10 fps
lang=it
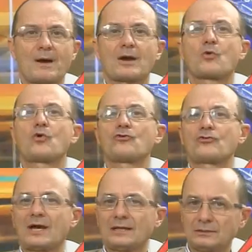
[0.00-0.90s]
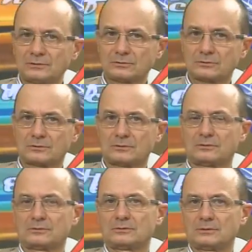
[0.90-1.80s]
ma
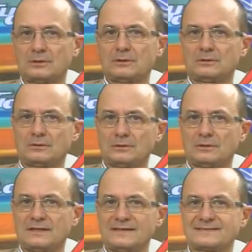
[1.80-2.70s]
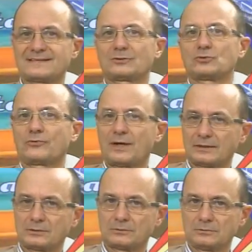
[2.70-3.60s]
cos'altro è stato
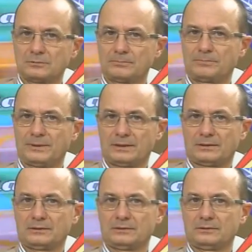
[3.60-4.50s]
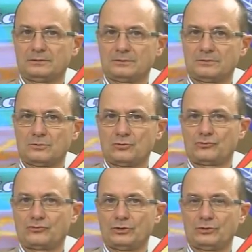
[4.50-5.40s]
fatto per eh,
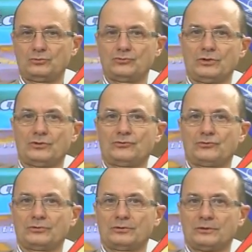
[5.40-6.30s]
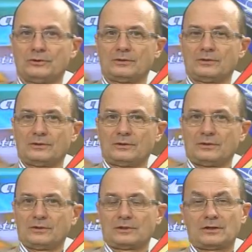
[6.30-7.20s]
conoscere Ducezio.
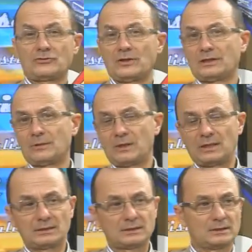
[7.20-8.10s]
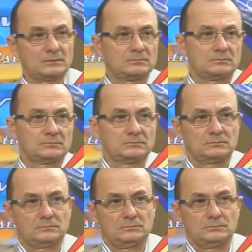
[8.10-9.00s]
Recentemente,
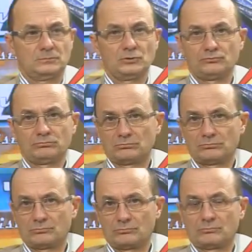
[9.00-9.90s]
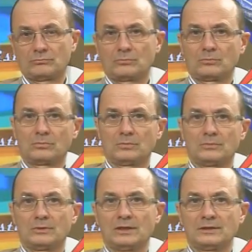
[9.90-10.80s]
mm,
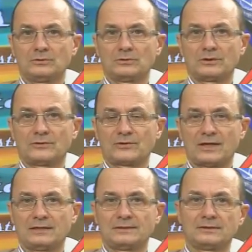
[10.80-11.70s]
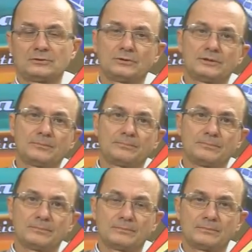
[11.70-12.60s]
l'editore sa, il direttore,
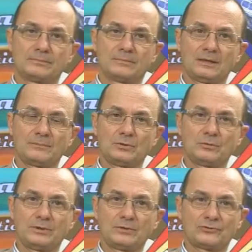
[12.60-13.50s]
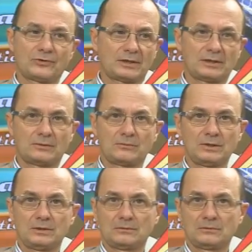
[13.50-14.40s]
mm, l'amico Pino sa che
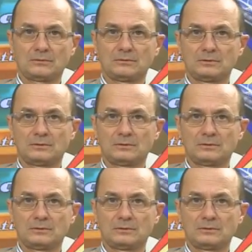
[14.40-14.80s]
qui non